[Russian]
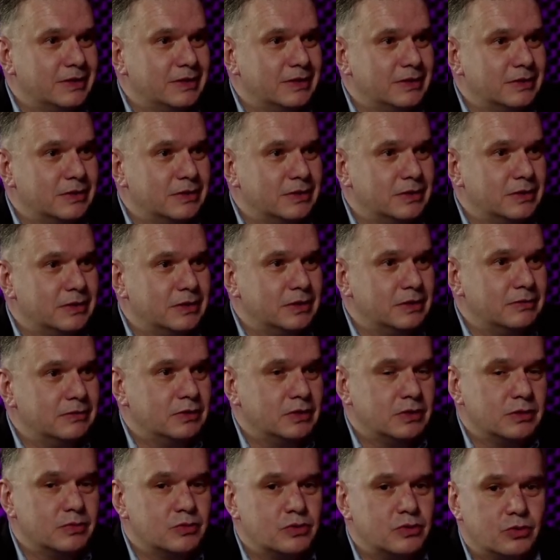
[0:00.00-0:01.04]
А, и
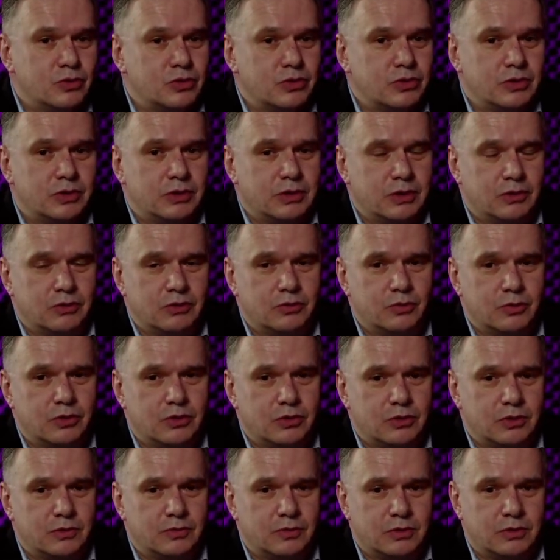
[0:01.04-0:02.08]
в этом случае я думаю,
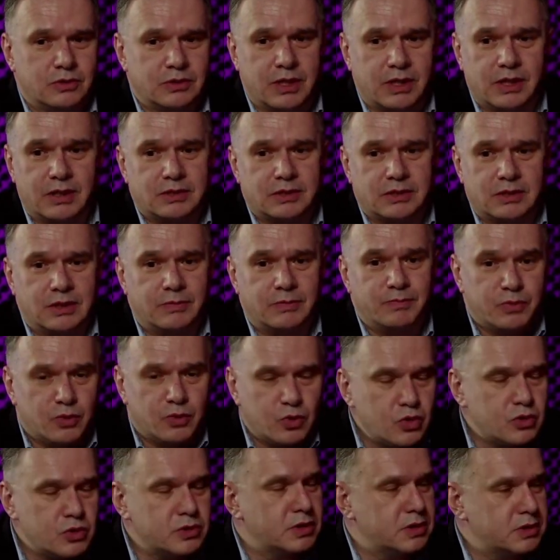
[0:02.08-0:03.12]
что вот санкции,
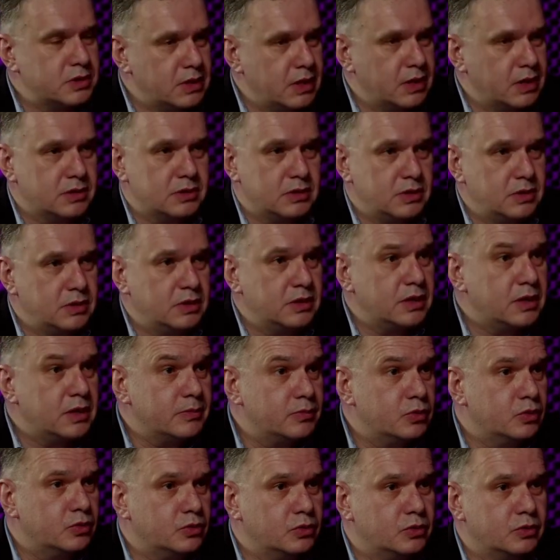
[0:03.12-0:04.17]
просто санкции не
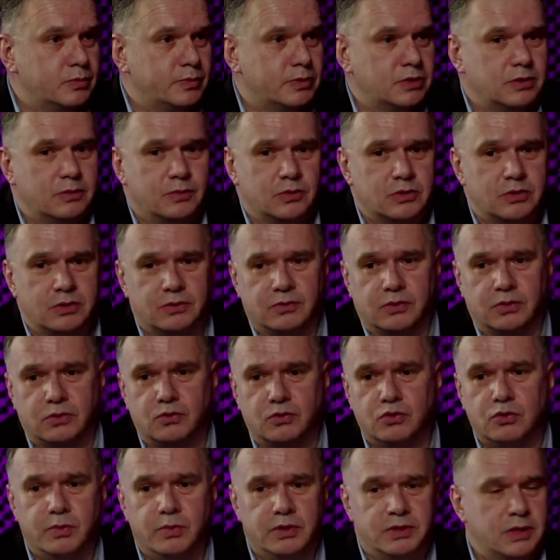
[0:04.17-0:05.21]
работают, потому что вот
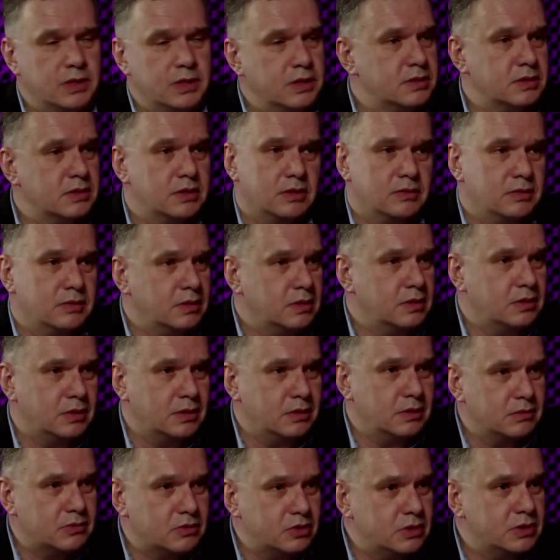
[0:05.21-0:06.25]
Куба санкционирована
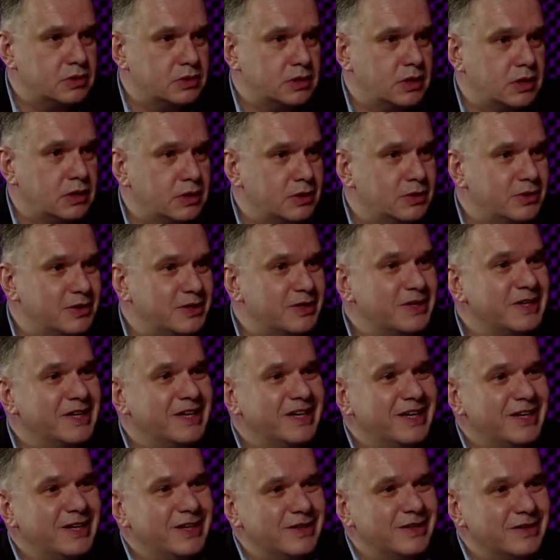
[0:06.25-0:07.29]
да, 60 лет, да,
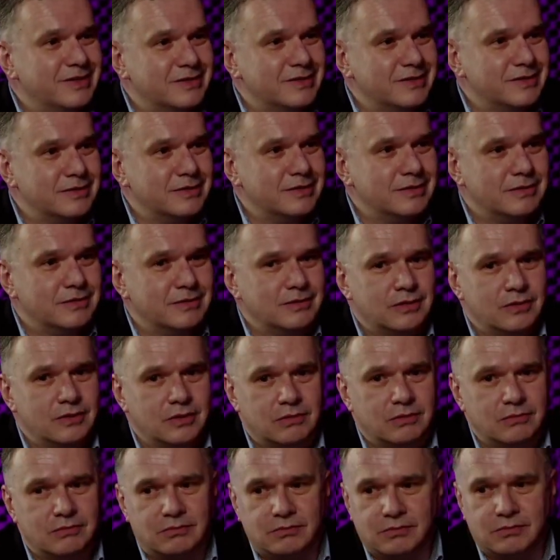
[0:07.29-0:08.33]
а,
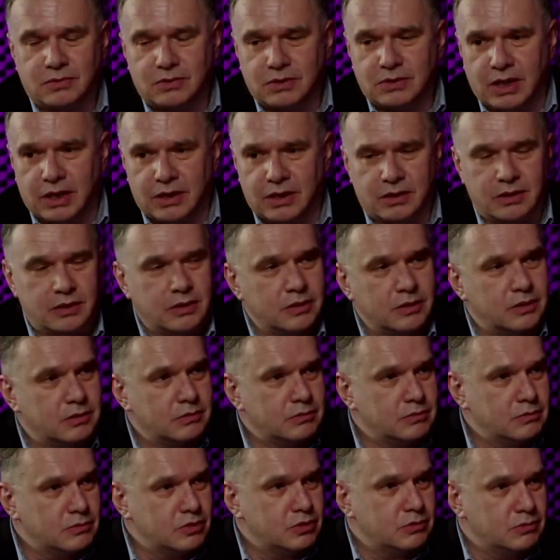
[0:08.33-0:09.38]
Корея,
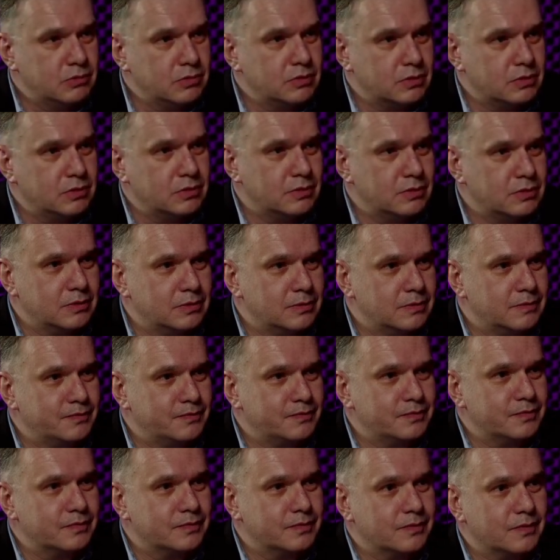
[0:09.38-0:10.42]
а,
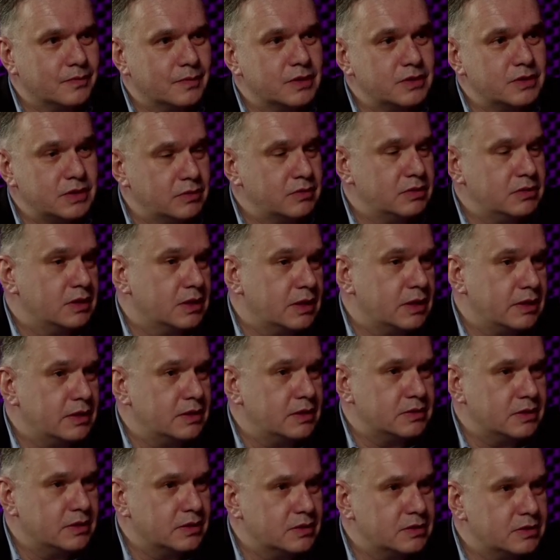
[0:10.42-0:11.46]
Северная
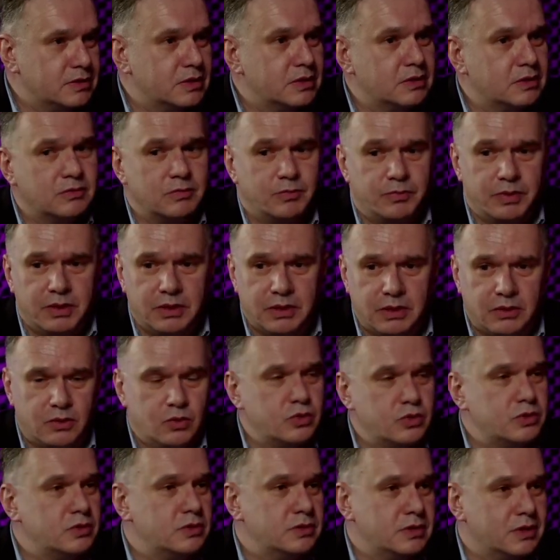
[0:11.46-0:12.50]
Корея санкционирована,
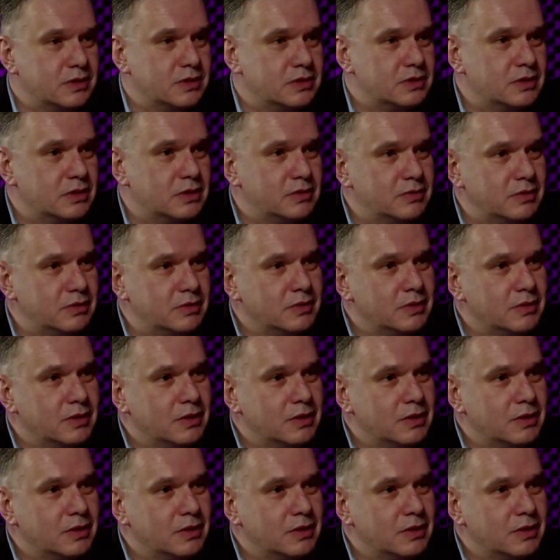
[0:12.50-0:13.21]
Беларусь санкционирован,